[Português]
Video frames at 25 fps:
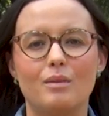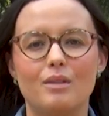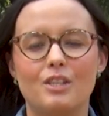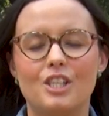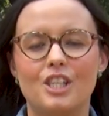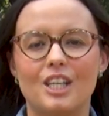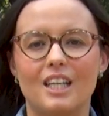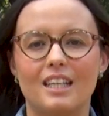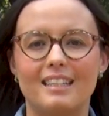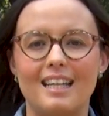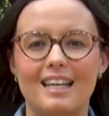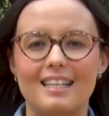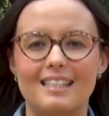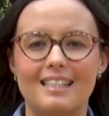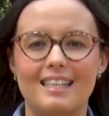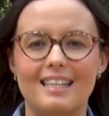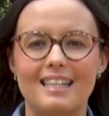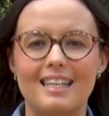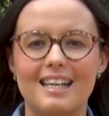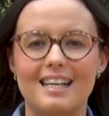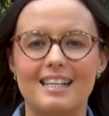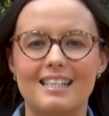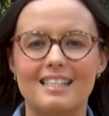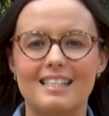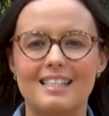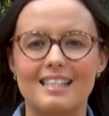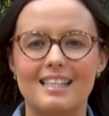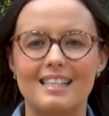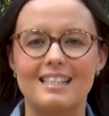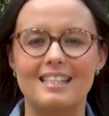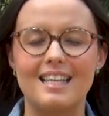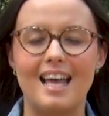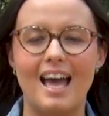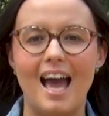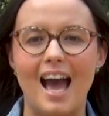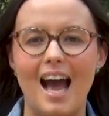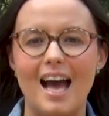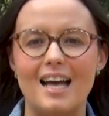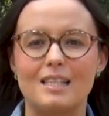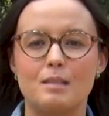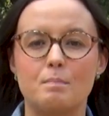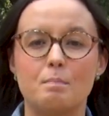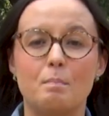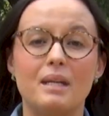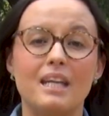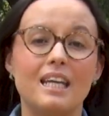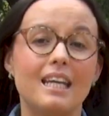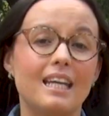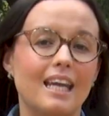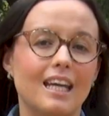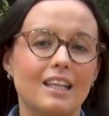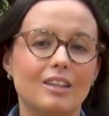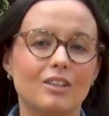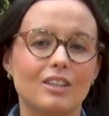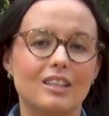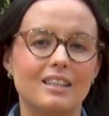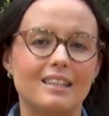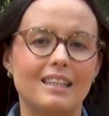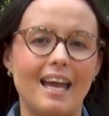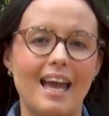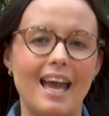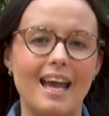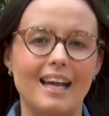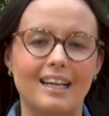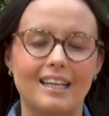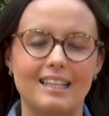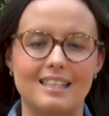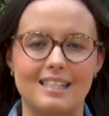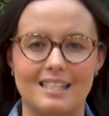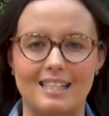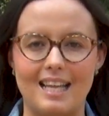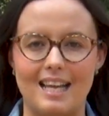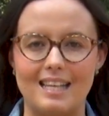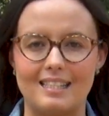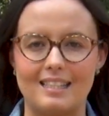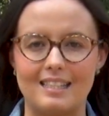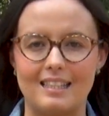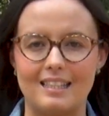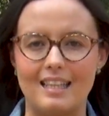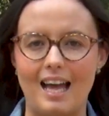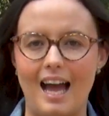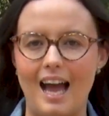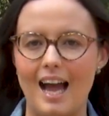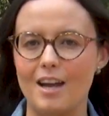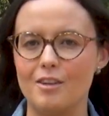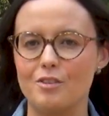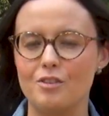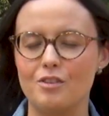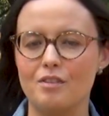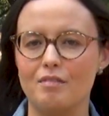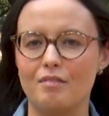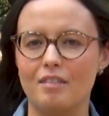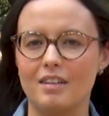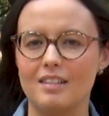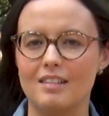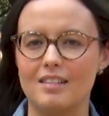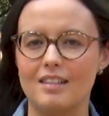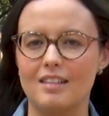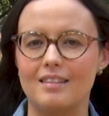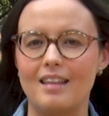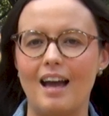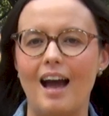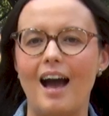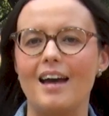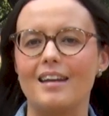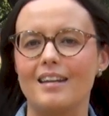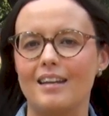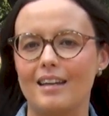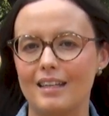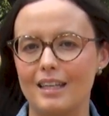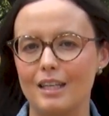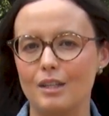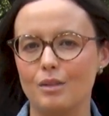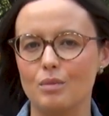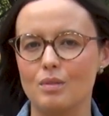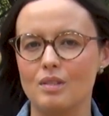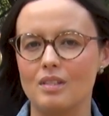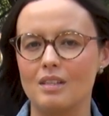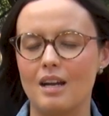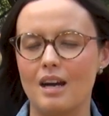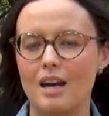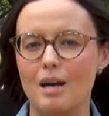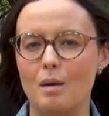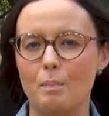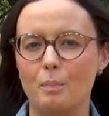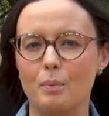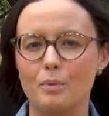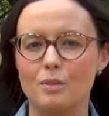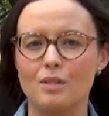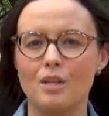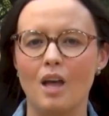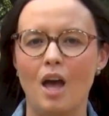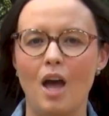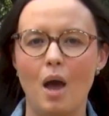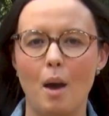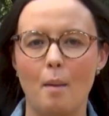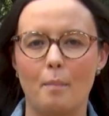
o Dia das Crianças, as brinquedotecas da cidade universitária e dos campos